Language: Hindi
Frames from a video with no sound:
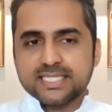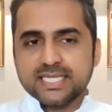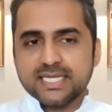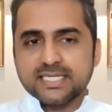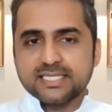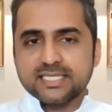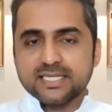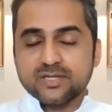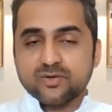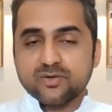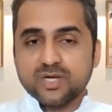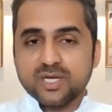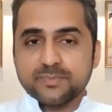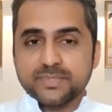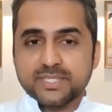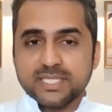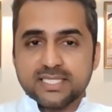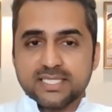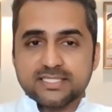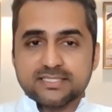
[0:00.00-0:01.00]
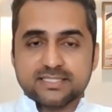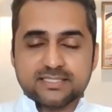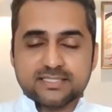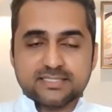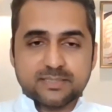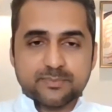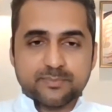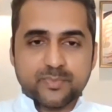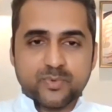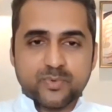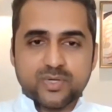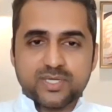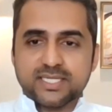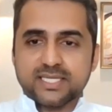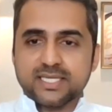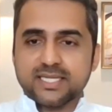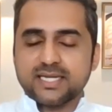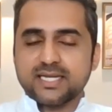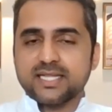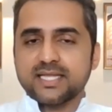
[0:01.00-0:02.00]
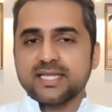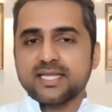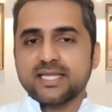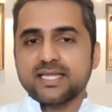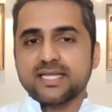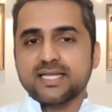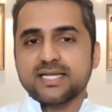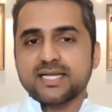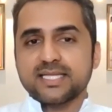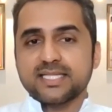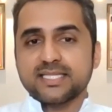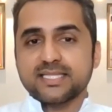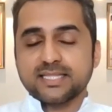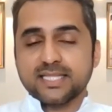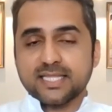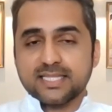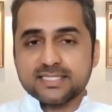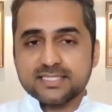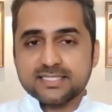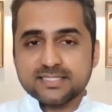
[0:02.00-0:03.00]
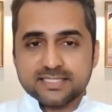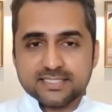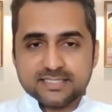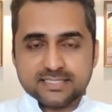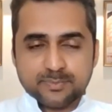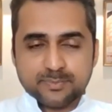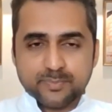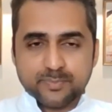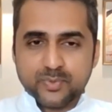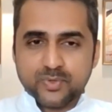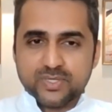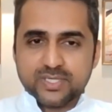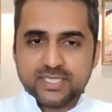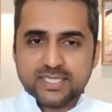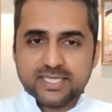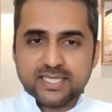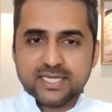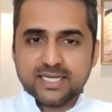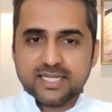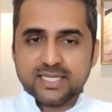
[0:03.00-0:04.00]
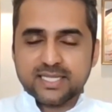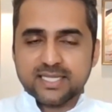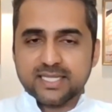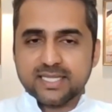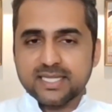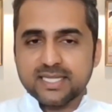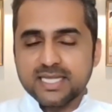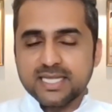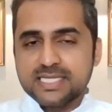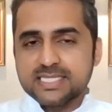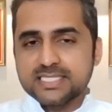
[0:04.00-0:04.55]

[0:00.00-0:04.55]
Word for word: सेंटर को हम धन से सपोर्ट कर रहे हैं कहीं तन से सपोर्ट कर रहे हैं